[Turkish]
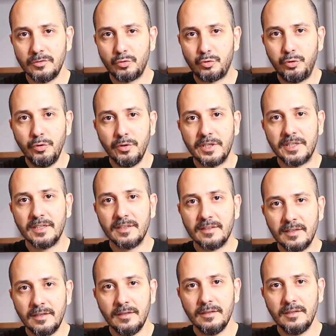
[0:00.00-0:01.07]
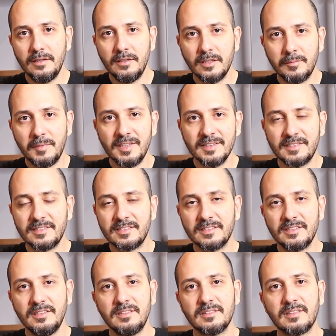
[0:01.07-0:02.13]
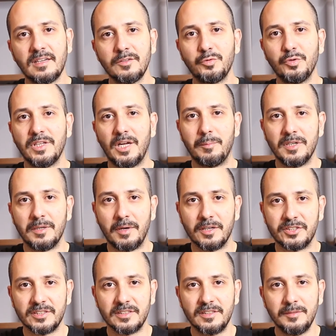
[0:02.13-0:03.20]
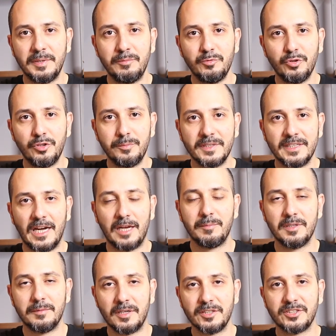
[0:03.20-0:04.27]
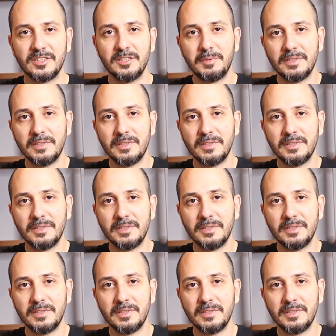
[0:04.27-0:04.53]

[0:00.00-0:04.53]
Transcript: Türkiye'de inanılmaz derecede insan kullanmaya başladı. Benim de önüme gelmeye başladı.